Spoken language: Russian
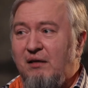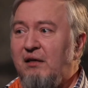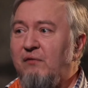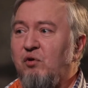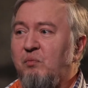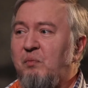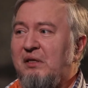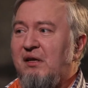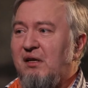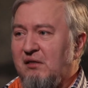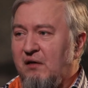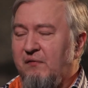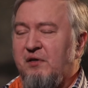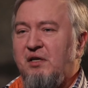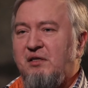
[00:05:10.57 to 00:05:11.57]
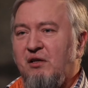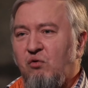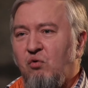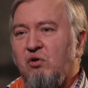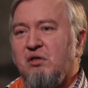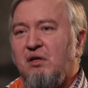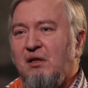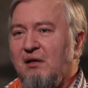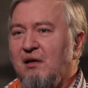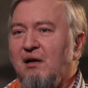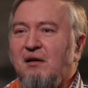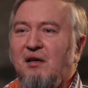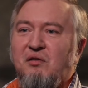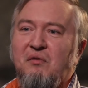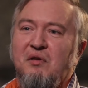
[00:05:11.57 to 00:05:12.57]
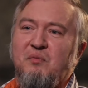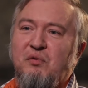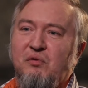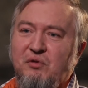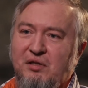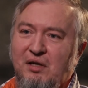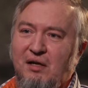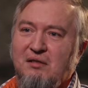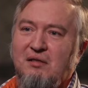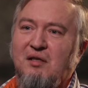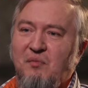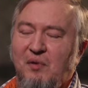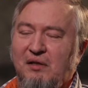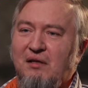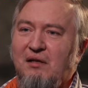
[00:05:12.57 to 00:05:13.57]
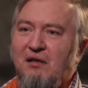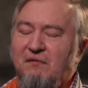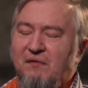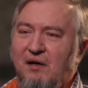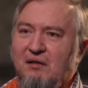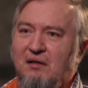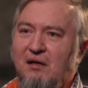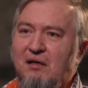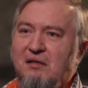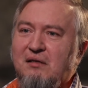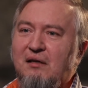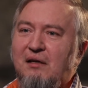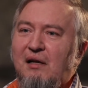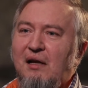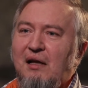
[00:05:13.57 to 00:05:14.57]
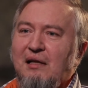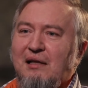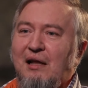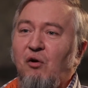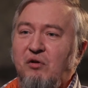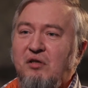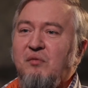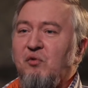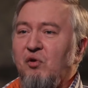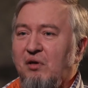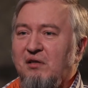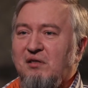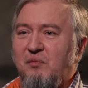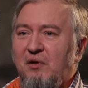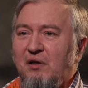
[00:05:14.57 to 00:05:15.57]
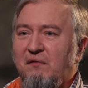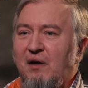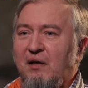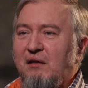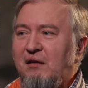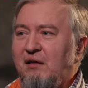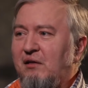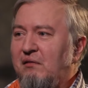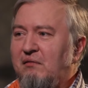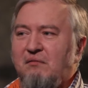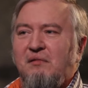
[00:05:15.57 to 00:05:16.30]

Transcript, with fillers: И вот потрескавшаяся кожа – это как раз у нас получается дополнительный фактор риска для очень многих заболеваний.